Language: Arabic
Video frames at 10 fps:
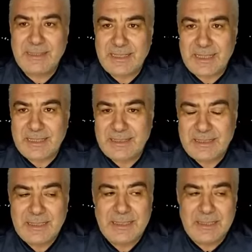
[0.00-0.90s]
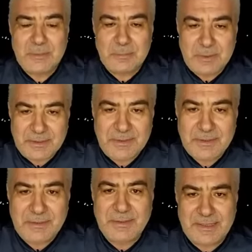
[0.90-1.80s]
الله
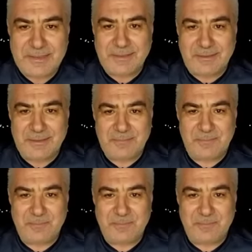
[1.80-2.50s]
بضيق الرزق